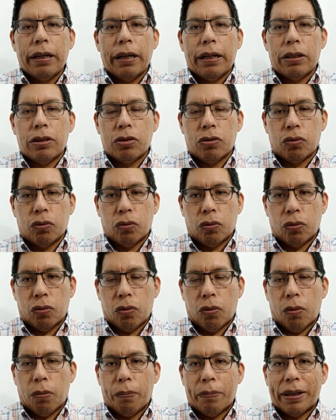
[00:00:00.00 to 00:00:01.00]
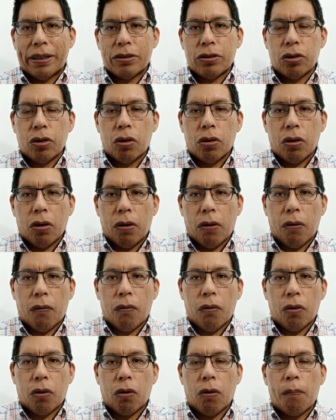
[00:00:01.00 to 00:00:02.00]
en su versión
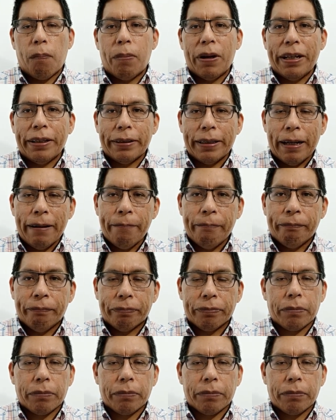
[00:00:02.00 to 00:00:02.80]
completa,